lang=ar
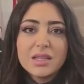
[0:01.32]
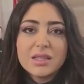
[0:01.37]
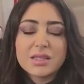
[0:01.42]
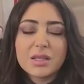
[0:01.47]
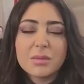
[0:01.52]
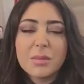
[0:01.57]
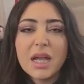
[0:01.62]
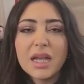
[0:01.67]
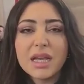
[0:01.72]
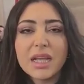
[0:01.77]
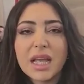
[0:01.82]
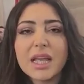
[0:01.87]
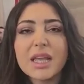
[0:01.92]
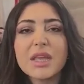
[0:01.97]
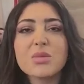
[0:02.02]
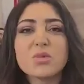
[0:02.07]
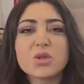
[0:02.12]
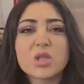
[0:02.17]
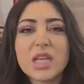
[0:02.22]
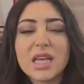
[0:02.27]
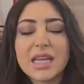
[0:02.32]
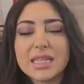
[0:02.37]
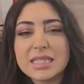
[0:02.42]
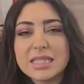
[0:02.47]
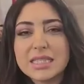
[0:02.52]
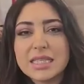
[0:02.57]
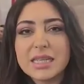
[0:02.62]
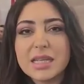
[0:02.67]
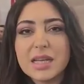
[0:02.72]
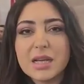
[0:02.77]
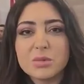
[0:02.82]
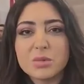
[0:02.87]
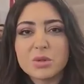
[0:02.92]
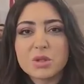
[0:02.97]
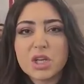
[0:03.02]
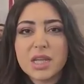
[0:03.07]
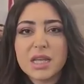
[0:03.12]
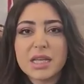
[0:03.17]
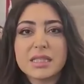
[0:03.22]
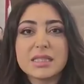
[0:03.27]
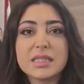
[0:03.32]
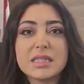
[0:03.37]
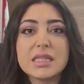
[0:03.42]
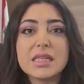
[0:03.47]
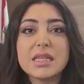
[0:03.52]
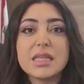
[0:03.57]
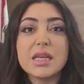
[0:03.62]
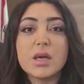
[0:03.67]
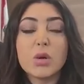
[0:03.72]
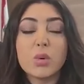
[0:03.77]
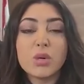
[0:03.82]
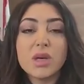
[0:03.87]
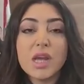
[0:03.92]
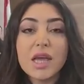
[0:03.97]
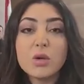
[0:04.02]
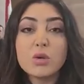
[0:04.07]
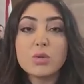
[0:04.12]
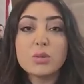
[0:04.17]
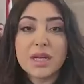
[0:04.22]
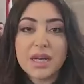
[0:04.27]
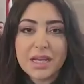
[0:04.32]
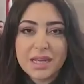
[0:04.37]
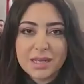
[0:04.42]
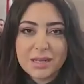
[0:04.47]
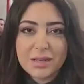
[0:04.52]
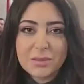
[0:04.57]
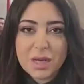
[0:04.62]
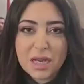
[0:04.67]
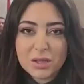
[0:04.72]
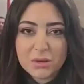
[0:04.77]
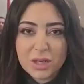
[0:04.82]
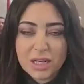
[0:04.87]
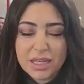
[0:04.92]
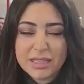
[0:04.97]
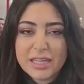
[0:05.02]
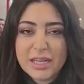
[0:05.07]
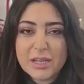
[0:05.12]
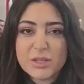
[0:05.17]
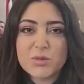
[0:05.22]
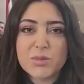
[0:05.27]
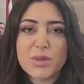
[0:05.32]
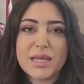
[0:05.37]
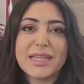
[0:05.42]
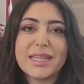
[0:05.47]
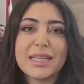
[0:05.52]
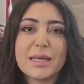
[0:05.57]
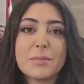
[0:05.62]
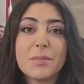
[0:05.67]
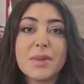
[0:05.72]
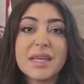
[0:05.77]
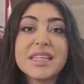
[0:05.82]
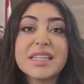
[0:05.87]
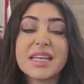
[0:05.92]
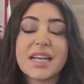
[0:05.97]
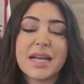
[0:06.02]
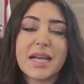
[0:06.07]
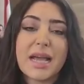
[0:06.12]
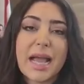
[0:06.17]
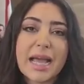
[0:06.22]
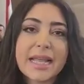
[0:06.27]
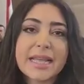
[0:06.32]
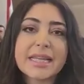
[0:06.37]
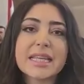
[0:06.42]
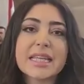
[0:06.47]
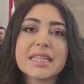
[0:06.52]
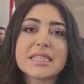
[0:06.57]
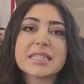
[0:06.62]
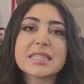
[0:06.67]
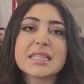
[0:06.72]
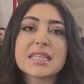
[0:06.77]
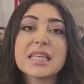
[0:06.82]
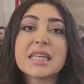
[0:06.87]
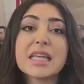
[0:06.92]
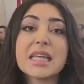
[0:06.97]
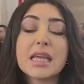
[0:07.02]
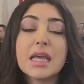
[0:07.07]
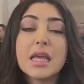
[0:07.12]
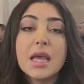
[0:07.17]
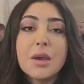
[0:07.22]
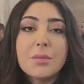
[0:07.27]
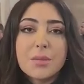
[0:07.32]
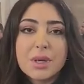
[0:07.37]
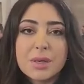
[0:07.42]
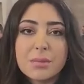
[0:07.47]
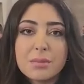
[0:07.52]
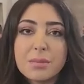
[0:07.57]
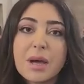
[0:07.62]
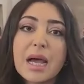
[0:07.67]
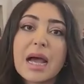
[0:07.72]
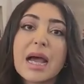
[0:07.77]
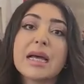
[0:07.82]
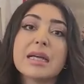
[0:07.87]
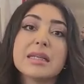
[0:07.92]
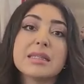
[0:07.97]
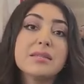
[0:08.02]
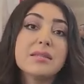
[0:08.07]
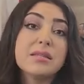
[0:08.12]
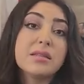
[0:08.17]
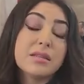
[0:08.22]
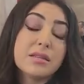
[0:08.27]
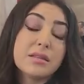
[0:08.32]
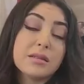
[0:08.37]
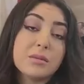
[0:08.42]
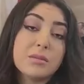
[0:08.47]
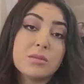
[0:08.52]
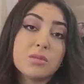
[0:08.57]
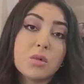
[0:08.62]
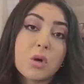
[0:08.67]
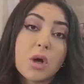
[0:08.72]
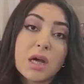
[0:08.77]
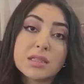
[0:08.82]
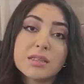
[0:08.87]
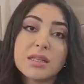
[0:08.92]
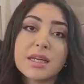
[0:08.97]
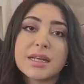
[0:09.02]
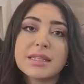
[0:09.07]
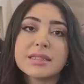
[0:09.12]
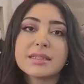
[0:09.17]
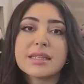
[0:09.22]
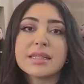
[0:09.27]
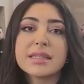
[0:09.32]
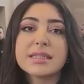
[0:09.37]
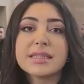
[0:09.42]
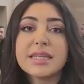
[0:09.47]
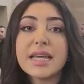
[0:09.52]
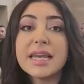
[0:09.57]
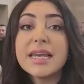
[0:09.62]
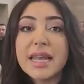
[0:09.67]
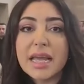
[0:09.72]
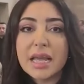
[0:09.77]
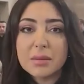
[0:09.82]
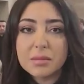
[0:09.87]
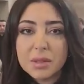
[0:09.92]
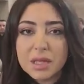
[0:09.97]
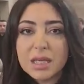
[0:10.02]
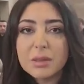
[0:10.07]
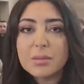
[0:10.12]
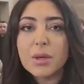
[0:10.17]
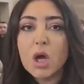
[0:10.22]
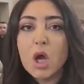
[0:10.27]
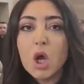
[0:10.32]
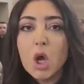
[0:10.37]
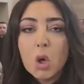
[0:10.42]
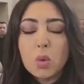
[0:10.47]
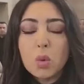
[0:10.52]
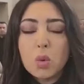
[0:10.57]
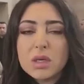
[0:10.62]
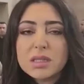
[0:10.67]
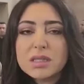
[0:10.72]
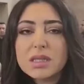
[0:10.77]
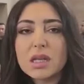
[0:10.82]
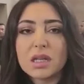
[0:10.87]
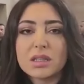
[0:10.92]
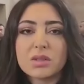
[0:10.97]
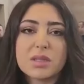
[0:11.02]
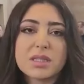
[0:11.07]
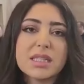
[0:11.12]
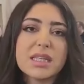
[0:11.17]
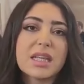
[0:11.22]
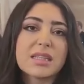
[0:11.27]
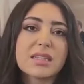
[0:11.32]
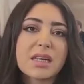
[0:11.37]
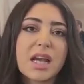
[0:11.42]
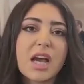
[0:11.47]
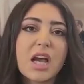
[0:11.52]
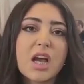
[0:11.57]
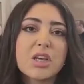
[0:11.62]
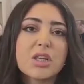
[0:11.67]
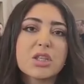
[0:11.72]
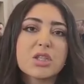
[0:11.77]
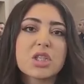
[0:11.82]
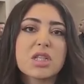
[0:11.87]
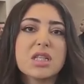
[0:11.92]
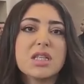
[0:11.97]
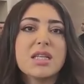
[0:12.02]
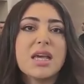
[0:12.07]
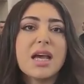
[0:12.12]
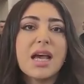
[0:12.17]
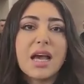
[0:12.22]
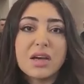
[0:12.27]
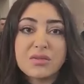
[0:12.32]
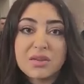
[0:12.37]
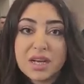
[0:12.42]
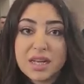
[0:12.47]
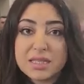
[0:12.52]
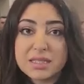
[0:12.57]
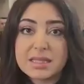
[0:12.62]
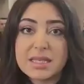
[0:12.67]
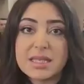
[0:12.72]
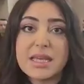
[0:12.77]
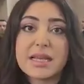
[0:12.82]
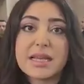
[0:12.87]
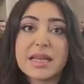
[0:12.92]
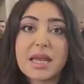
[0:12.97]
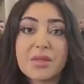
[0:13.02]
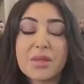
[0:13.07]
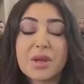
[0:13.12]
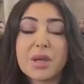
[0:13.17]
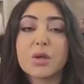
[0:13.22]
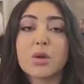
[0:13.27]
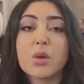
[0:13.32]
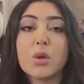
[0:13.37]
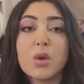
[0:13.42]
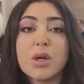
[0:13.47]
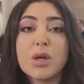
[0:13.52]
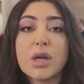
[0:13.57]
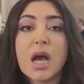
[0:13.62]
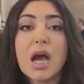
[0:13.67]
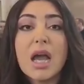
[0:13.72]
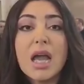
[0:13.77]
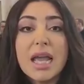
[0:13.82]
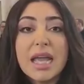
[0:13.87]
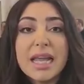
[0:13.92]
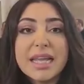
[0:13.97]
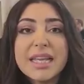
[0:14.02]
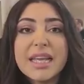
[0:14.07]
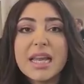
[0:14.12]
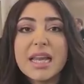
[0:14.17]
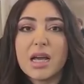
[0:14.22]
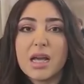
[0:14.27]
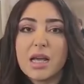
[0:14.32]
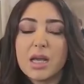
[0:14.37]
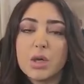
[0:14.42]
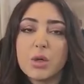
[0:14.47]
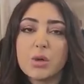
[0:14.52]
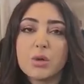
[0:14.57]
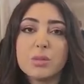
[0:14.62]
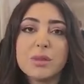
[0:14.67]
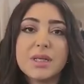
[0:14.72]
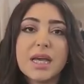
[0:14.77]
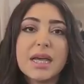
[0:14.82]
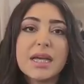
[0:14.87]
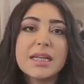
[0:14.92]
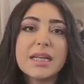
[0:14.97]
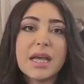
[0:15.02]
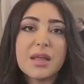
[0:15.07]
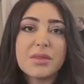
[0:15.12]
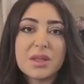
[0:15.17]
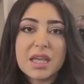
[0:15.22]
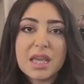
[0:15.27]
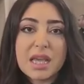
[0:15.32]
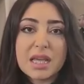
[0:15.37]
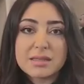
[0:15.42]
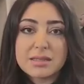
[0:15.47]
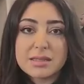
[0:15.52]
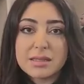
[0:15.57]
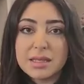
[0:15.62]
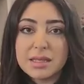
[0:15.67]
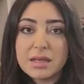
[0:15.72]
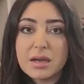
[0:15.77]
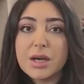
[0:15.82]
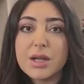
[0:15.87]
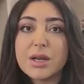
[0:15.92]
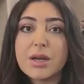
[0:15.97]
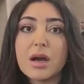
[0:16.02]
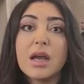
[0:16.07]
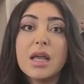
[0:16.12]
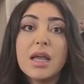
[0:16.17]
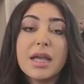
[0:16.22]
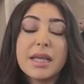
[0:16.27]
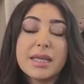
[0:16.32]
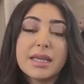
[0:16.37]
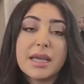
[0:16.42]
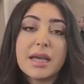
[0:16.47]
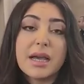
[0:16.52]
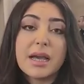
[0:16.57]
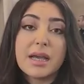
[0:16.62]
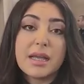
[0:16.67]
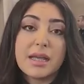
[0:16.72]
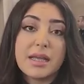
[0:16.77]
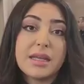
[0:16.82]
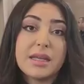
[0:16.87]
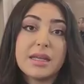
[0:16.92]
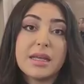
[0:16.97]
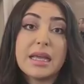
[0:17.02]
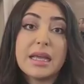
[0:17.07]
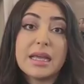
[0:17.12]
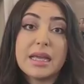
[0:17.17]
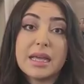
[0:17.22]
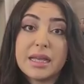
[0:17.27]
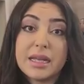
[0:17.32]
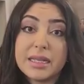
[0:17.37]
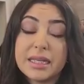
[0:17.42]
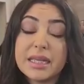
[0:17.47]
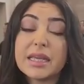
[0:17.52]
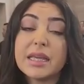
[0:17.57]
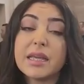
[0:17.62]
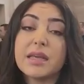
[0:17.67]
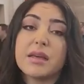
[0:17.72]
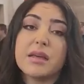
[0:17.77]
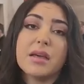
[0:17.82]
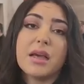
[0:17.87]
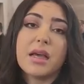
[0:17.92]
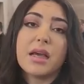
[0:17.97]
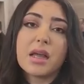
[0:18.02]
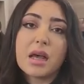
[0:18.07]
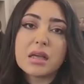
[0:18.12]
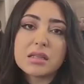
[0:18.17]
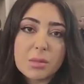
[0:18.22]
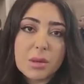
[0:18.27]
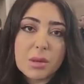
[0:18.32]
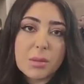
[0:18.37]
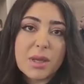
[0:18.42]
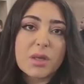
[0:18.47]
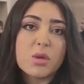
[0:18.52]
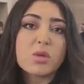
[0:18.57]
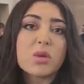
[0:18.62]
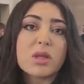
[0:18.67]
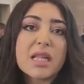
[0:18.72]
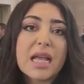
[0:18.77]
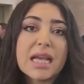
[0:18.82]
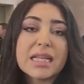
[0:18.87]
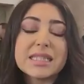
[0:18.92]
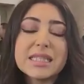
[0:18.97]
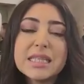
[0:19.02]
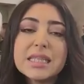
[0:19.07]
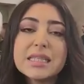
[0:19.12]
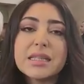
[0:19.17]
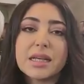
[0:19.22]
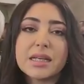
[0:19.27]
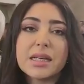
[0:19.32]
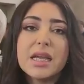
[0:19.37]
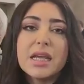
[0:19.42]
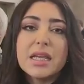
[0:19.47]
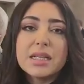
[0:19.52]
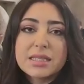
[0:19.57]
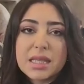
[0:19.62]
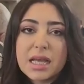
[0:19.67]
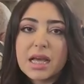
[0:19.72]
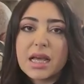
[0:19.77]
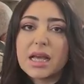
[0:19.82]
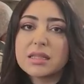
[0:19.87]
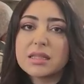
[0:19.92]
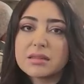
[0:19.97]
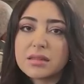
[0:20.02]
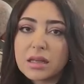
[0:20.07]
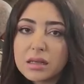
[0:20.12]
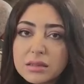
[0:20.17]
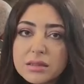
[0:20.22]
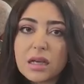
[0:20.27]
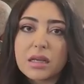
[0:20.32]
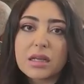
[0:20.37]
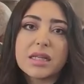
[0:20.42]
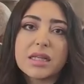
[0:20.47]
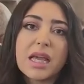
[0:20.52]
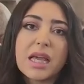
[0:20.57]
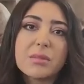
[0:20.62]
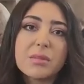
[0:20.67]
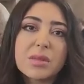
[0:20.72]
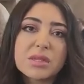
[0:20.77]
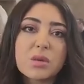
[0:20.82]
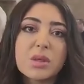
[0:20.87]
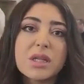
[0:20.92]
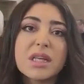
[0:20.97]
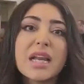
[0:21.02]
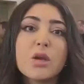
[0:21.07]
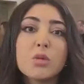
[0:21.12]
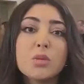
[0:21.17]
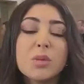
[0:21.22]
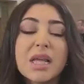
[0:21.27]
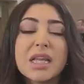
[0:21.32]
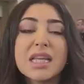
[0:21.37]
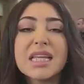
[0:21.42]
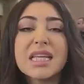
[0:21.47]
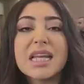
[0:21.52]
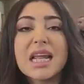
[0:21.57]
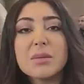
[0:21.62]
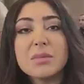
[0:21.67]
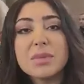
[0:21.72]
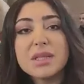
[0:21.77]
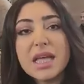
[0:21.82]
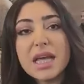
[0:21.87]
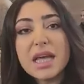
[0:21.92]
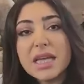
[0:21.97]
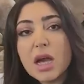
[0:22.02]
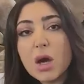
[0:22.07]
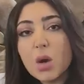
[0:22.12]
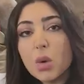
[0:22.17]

صباح الخير مشاهدينا مشاهدي هنا لبنان معكم غداء جبيلي من عين التيني من بعد آه، مغادرة تل أبيب وصلت وزيرة الخارجية الفرنسية كاثرين كولونا إلى آه، لبنان هذه الزيارة هي آه، للعاصمة بيروت وتحديدا ستلتقي المسؤولين اللبنانيين البداية